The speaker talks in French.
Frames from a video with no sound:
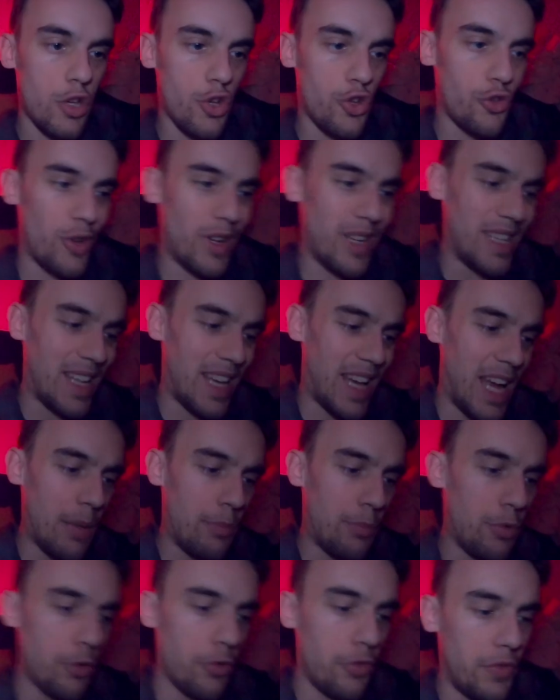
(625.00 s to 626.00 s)
Je suis allé un
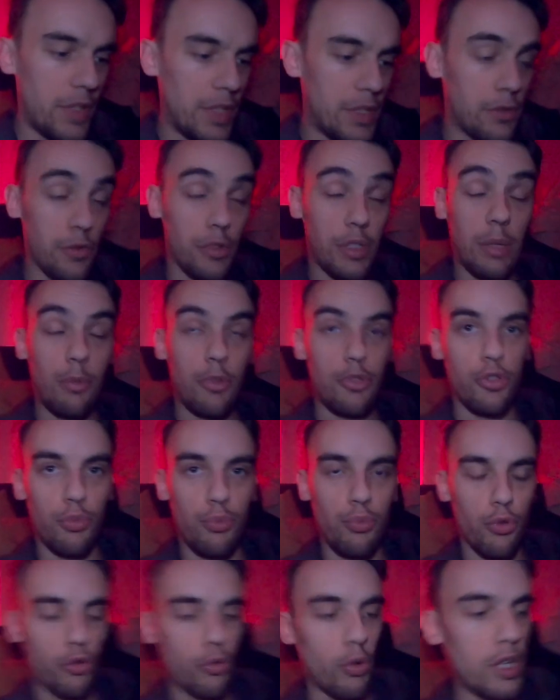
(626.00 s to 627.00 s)
peu vite, notamment sur
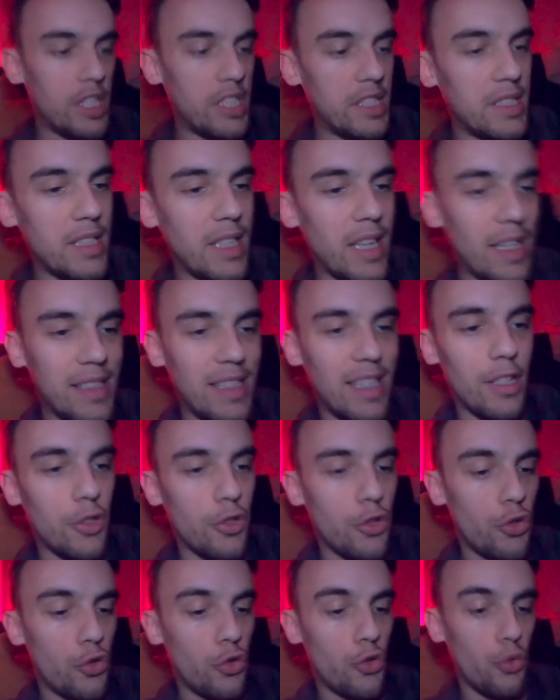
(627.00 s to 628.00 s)
pourquoi Jessica a-t-elle
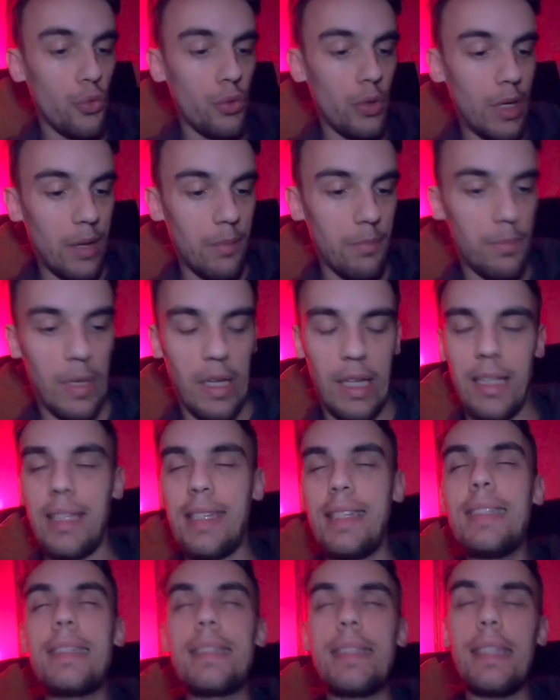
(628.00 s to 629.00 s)
tué...
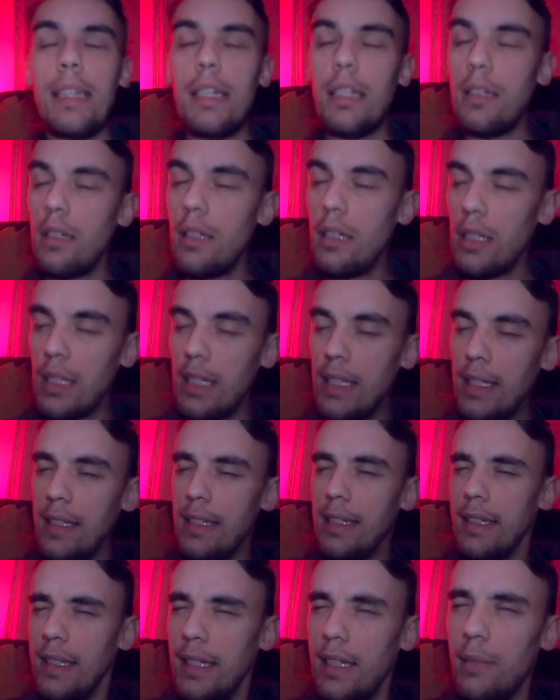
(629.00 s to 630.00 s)
quitté.
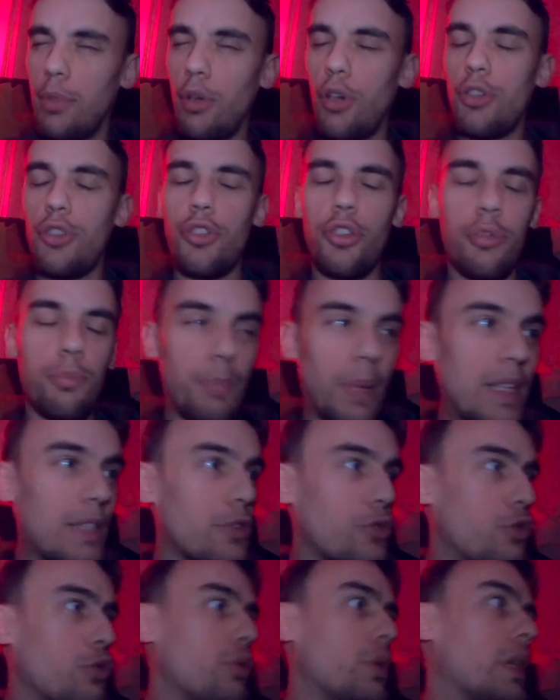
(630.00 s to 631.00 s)
Quitté Brandon, pas
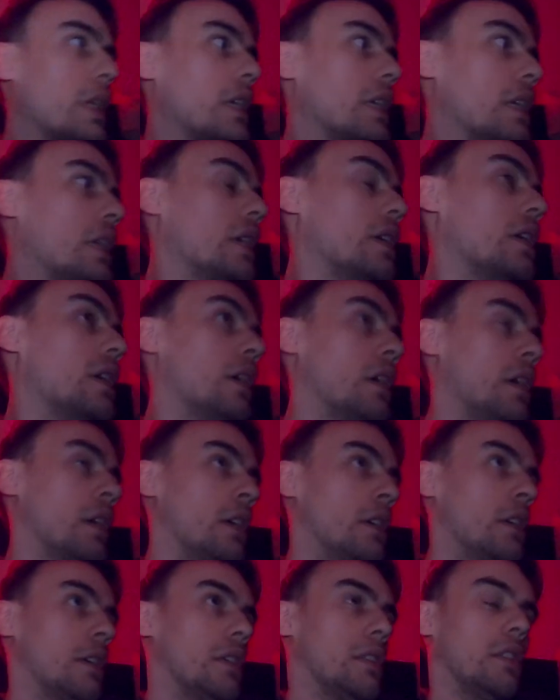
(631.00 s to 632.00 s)
tué.
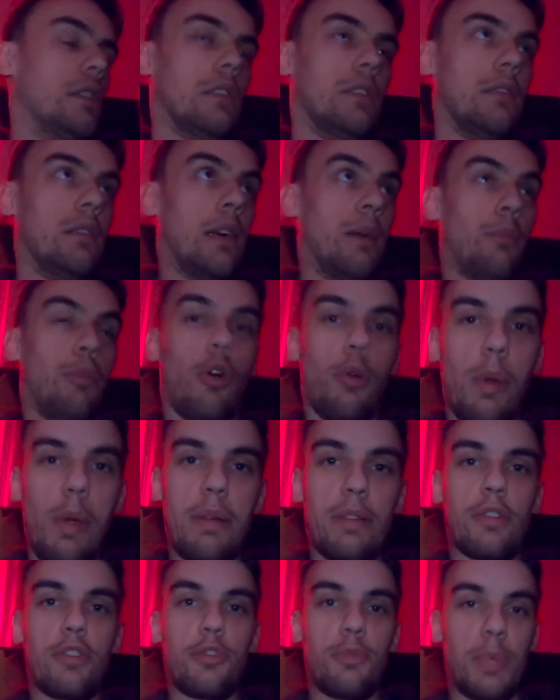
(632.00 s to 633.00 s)
Le problème
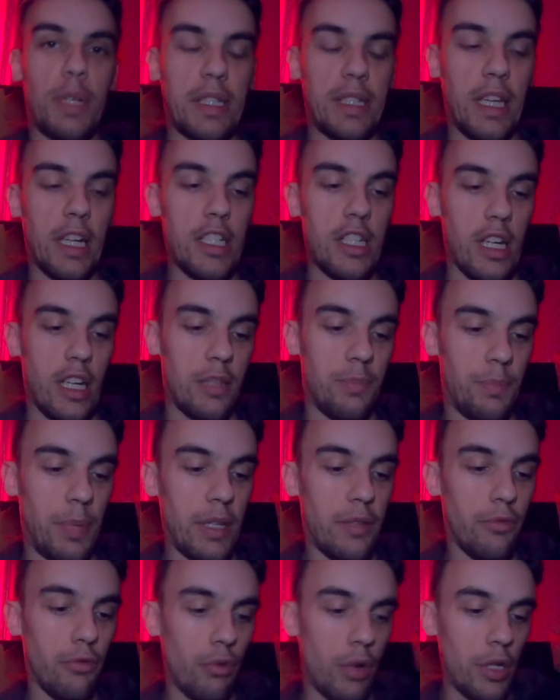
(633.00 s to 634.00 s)
avec ce spectacle, j'arrête pas
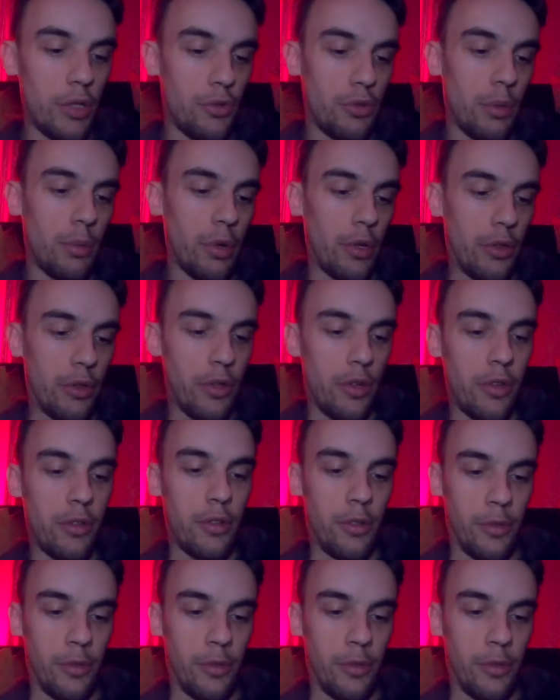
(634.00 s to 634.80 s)
de vouloir tuer Brandon.